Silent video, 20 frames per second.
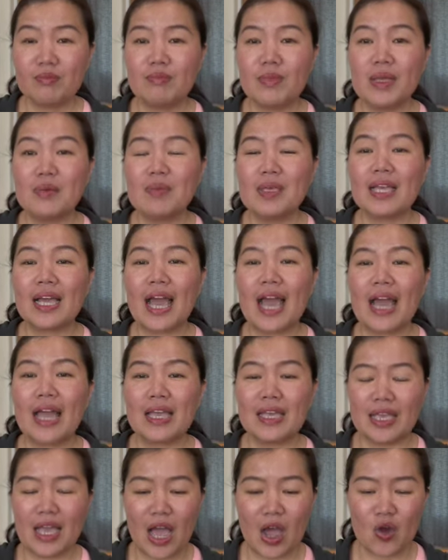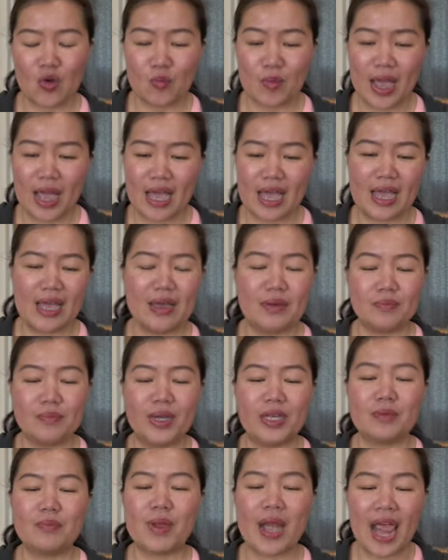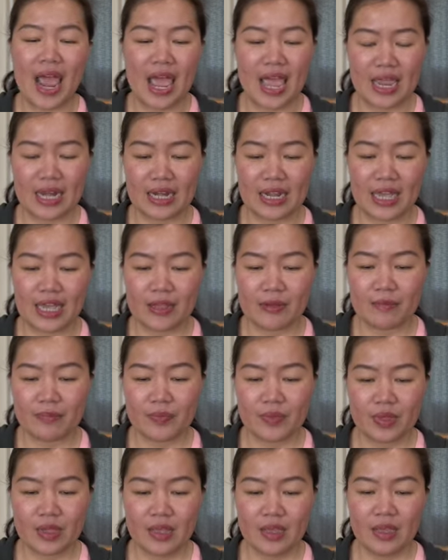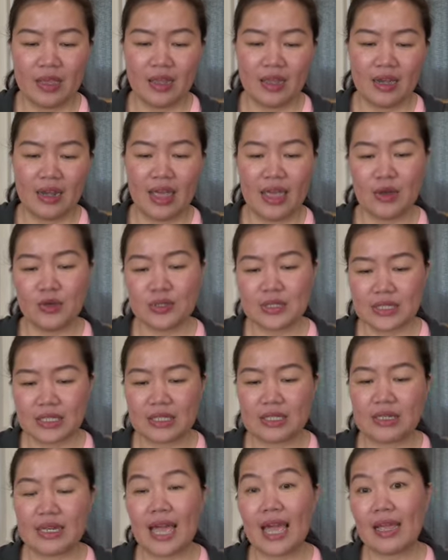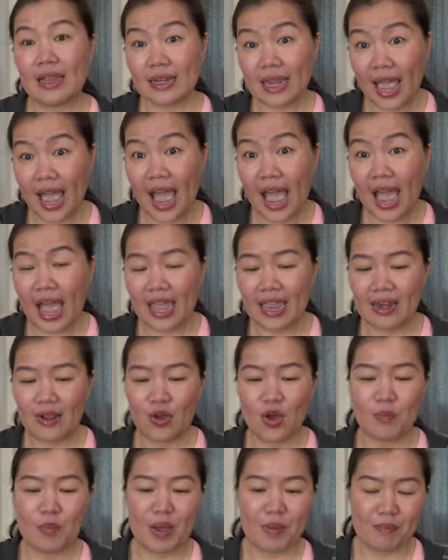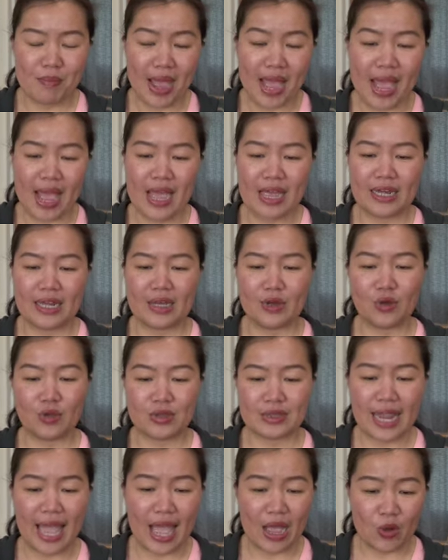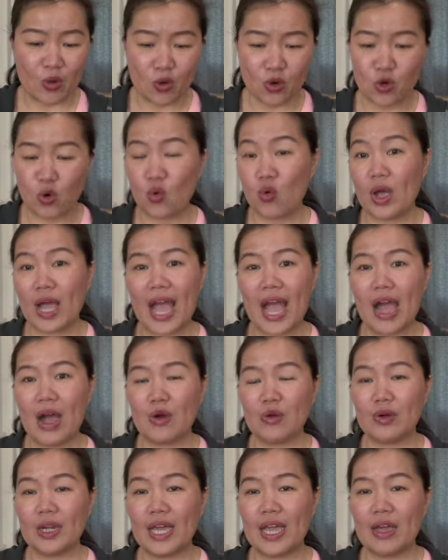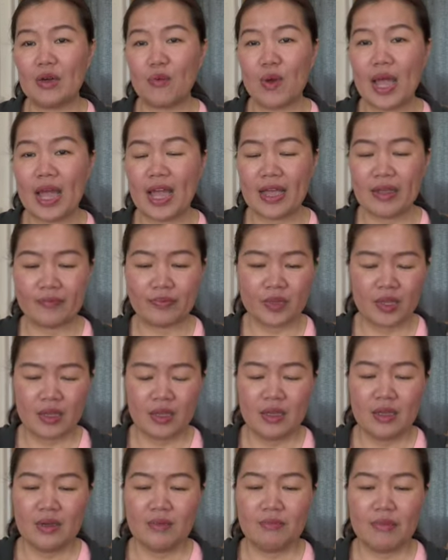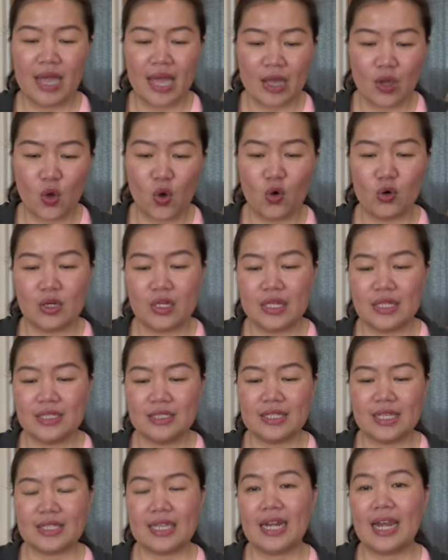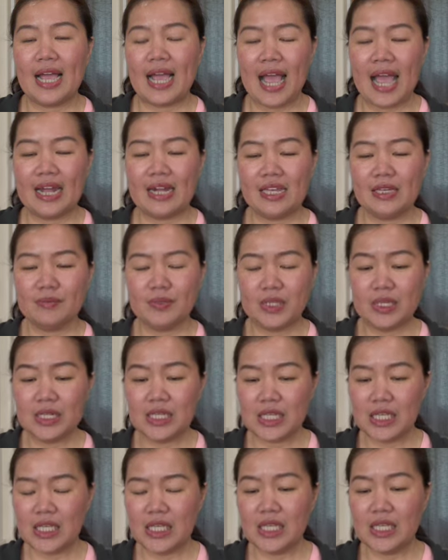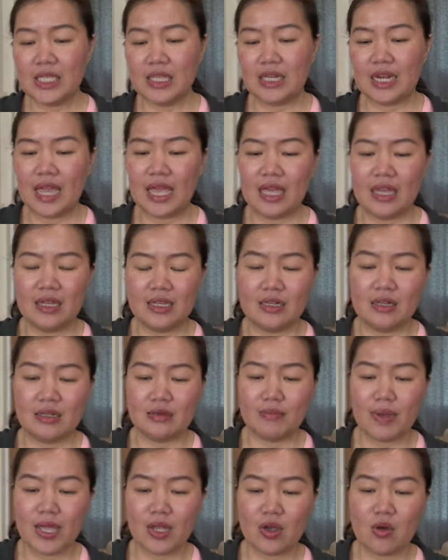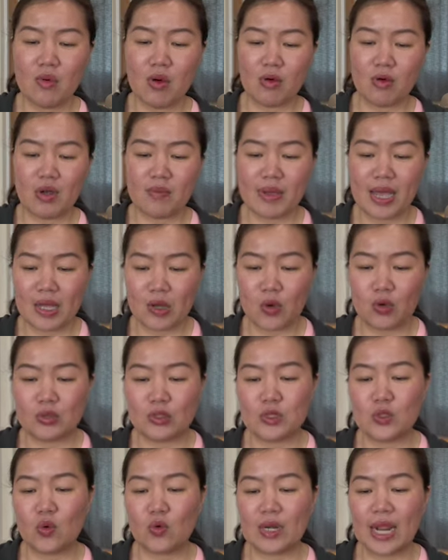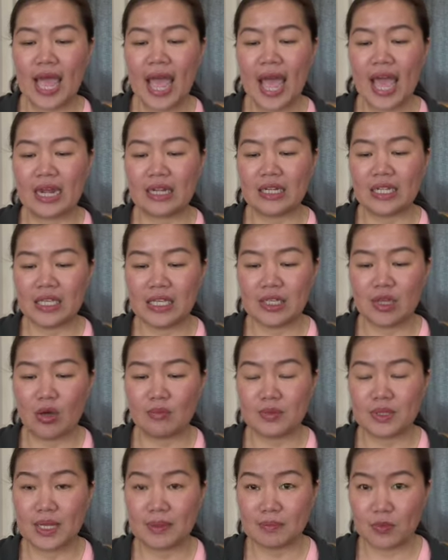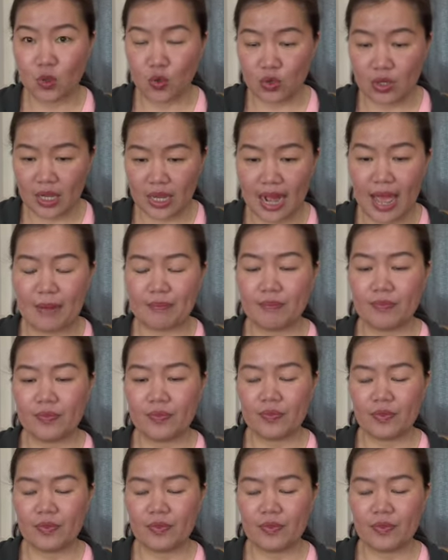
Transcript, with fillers: ไม่มีใครเอามาเผยแพร่นะคะแล้วสื่อทั้งไทยแล้วก็พม่าเนี่ยก็ต่างก็ลงข่าวนะคะว่ามาขนเงินจากธนาคารในพื้นที่นะหรือไม่ก็บอกว่ามาขนส่งทหารที่ยอมจำนนกลับ